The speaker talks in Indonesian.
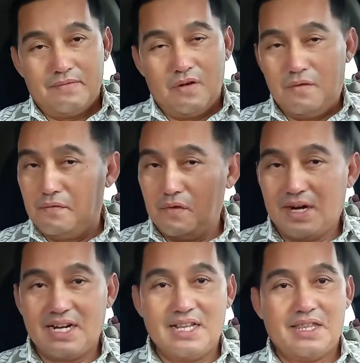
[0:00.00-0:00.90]

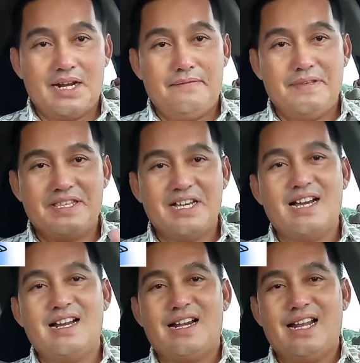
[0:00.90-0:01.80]
hubungan antara
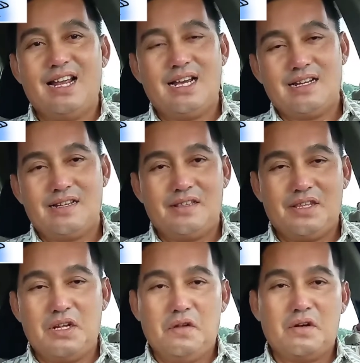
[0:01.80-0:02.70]
pisang dengan
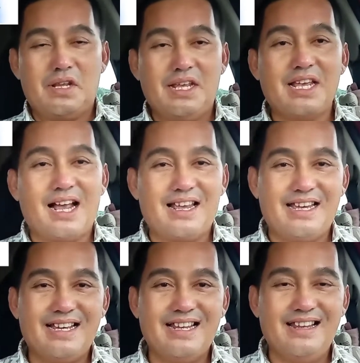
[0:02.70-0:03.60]
tidur nyenyak ya.
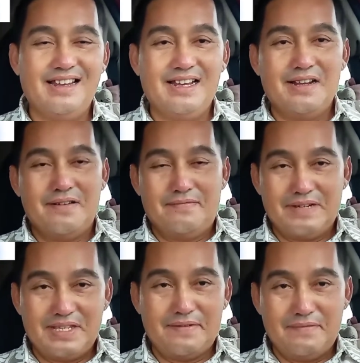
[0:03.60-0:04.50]

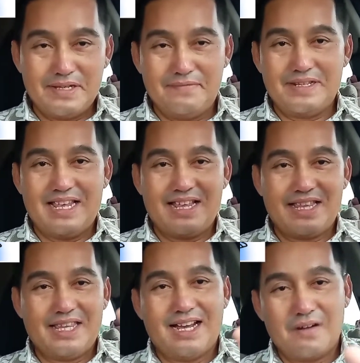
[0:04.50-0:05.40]
Pasti pemirsa
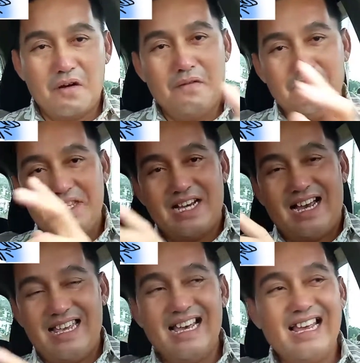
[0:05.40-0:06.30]
bertanya-tanya, kok bisa
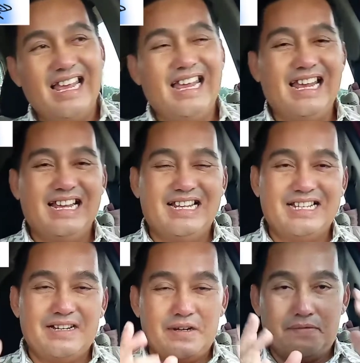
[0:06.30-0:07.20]
ya?
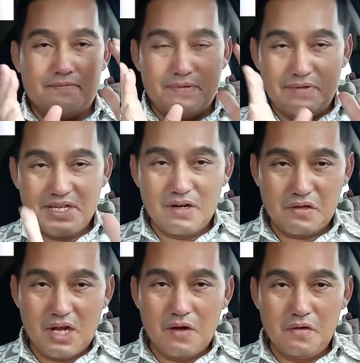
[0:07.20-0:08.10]
Pemirsa harus
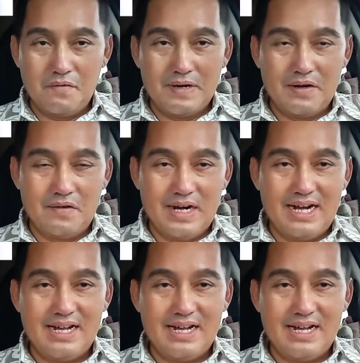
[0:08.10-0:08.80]
tahu bahwa